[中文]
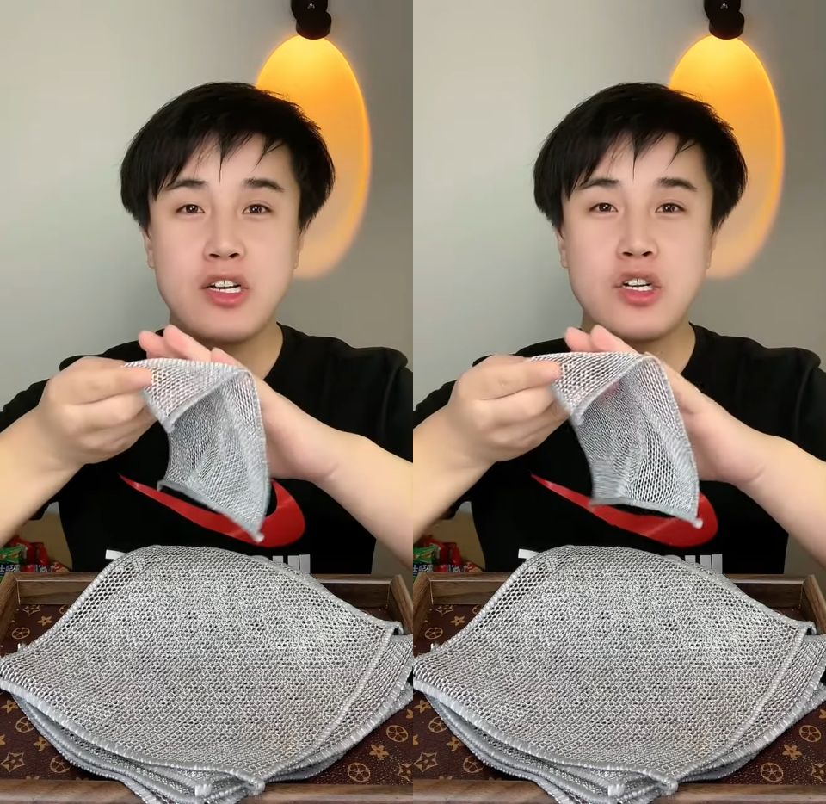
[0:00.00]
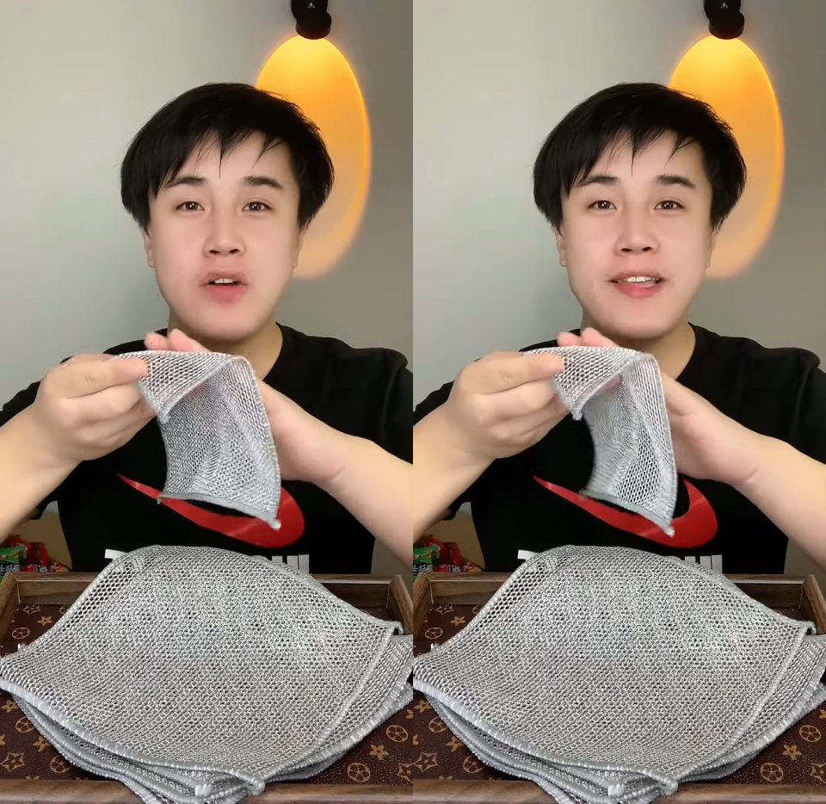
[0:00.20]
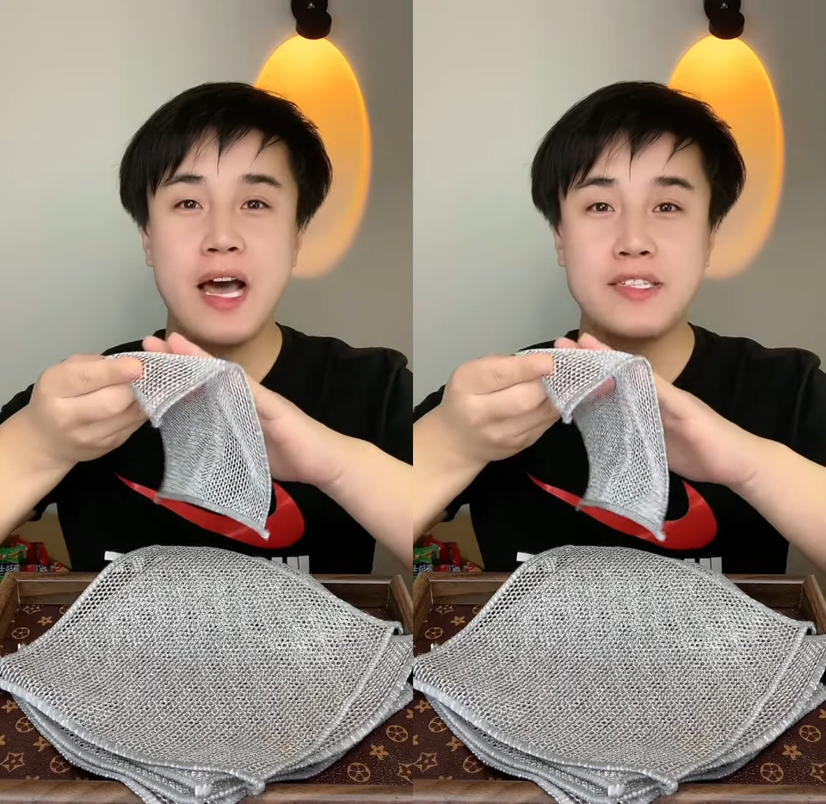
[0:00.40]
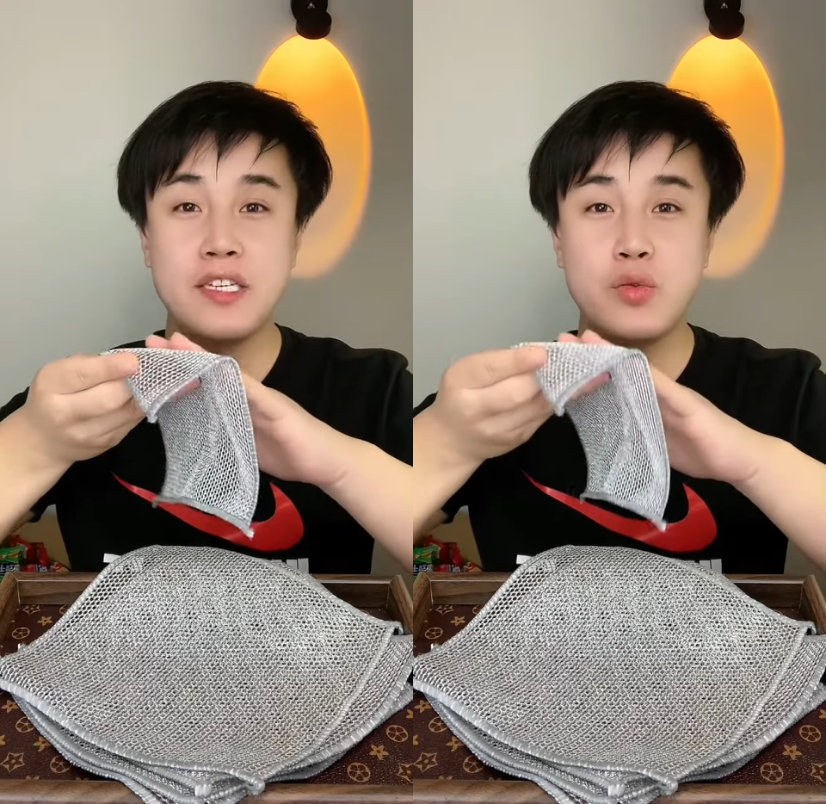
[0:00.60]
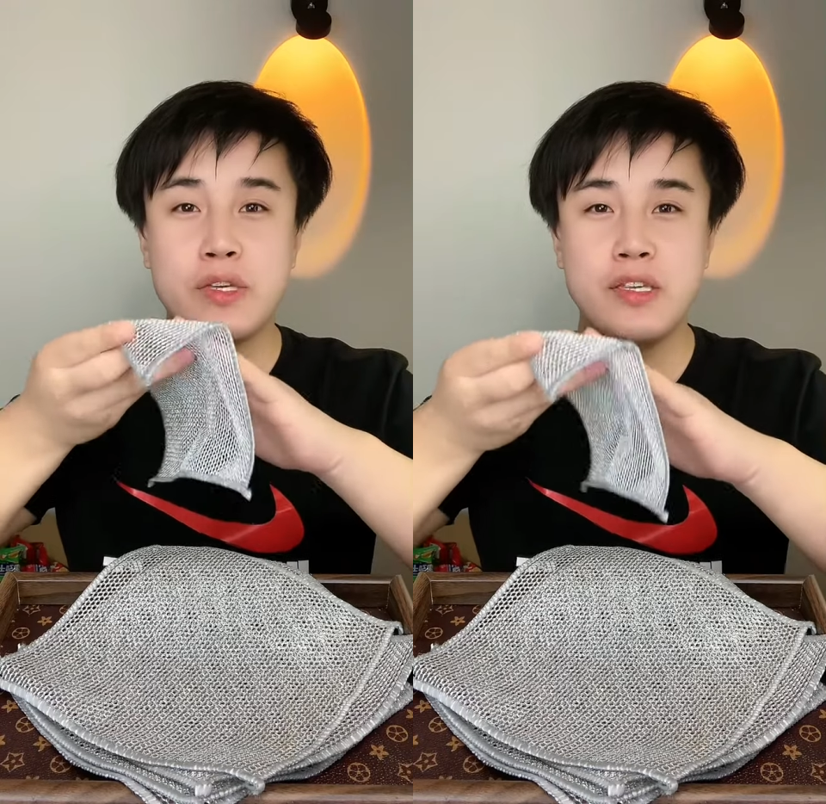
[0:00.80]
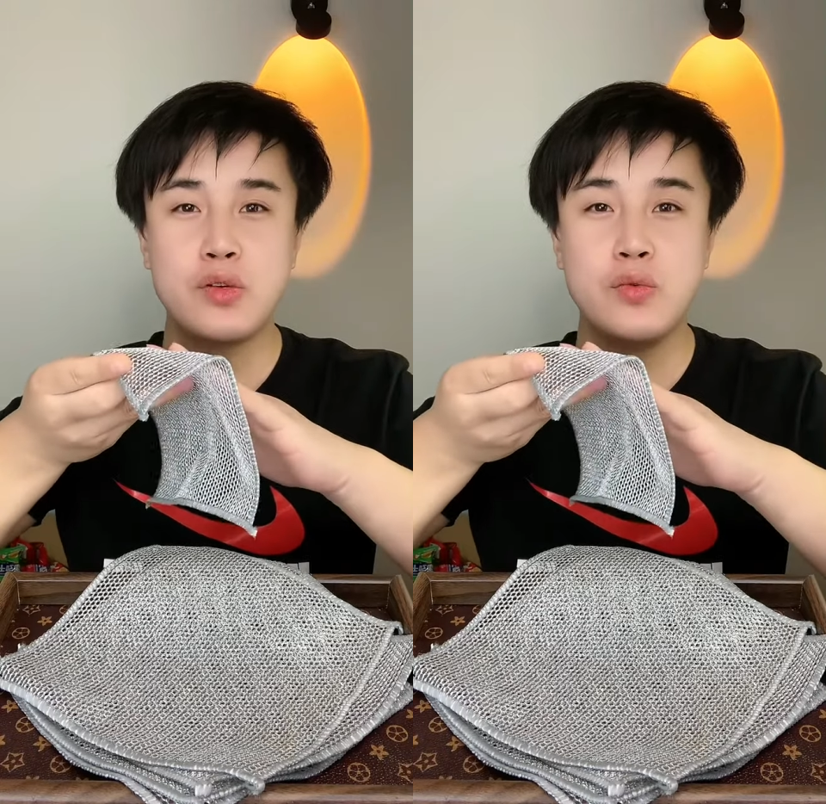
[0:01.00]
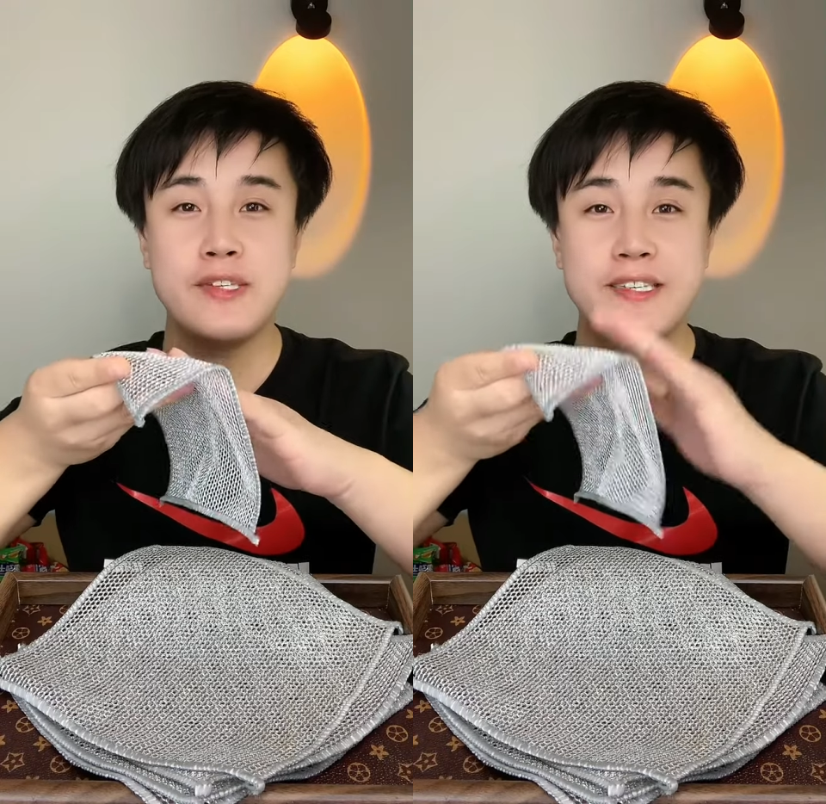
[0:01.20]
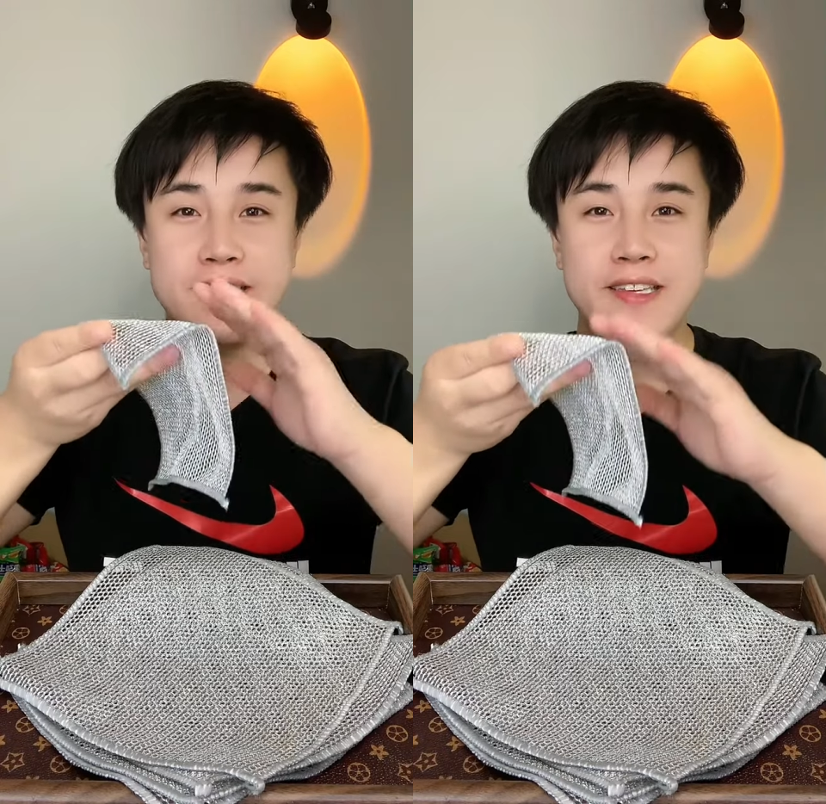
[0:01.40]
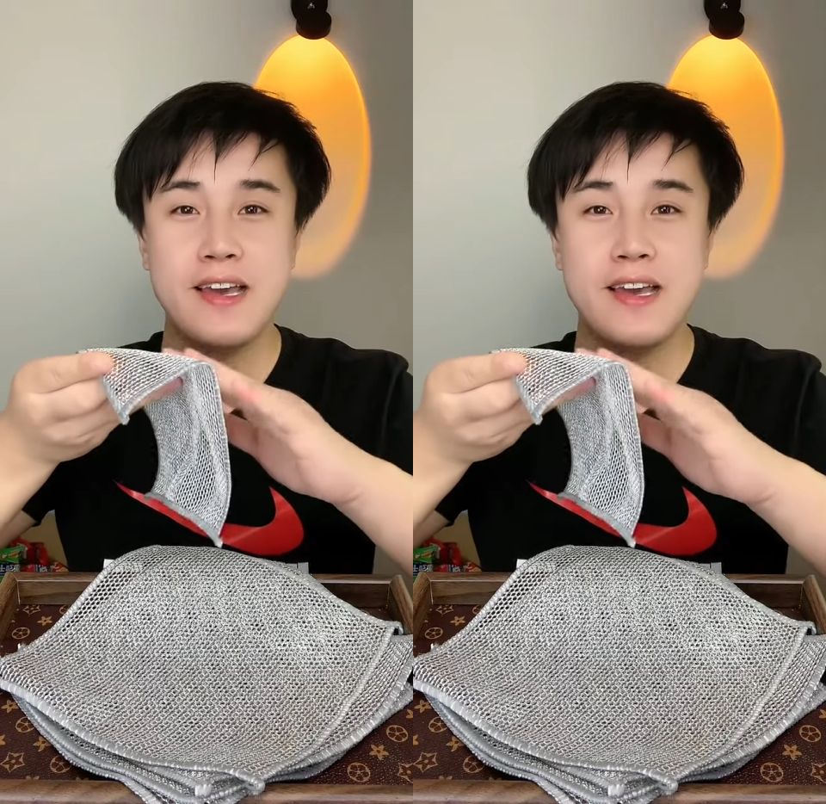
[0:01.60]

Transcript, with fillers: 稍微拿清水一冲洗一